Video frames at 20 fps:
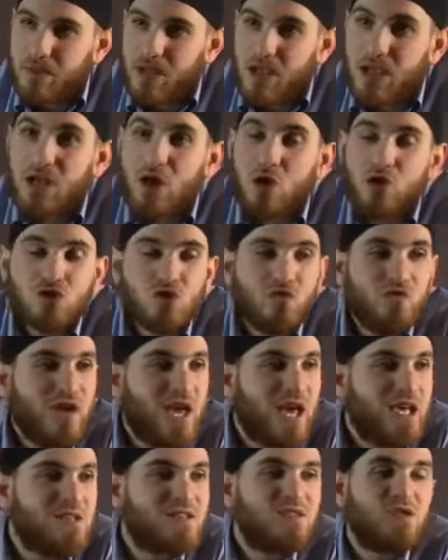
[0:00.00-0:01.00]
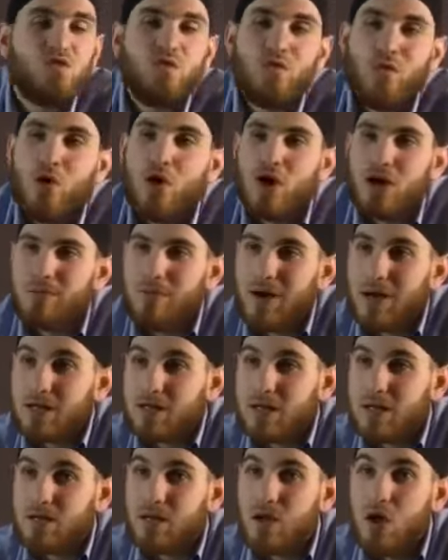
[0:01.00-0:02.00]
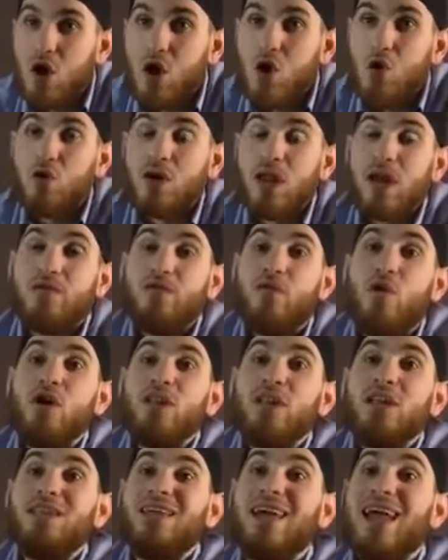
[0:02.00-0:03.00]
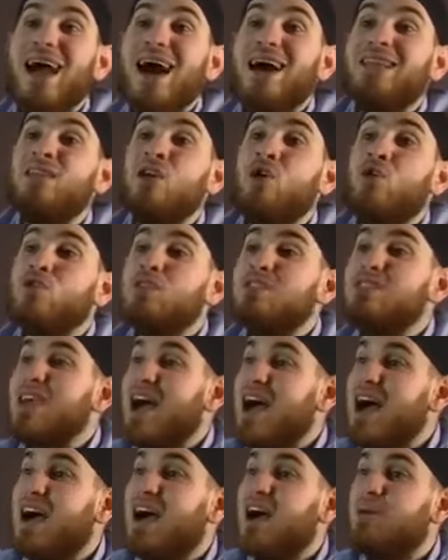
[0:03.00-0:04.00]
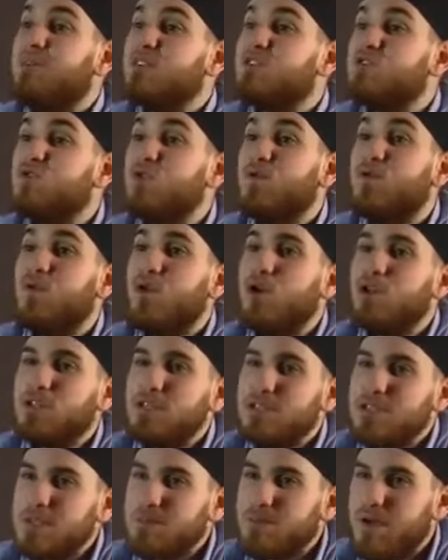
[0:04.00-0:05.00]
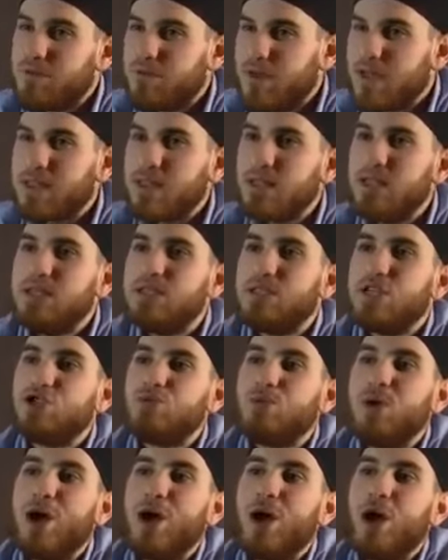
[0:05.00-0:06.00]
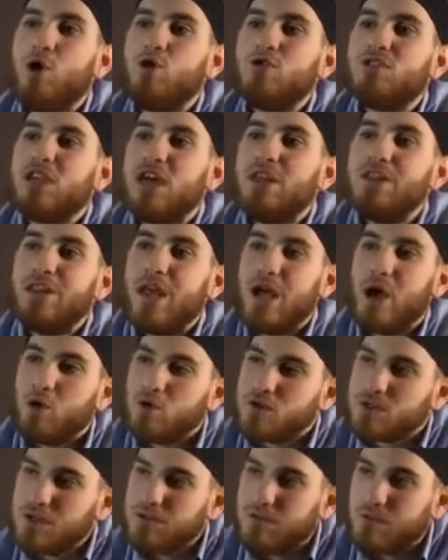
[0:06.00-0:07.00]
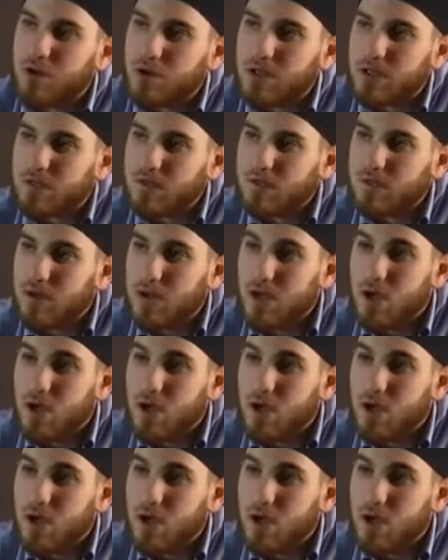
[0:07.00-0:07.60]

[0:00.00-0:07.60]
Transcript: Genauso wie er es zuvor gemacht hat. Und er fordert, er hat auch die Araber zuvor, die sich perfekt in dieser Sprache auskannten, herausgefordert.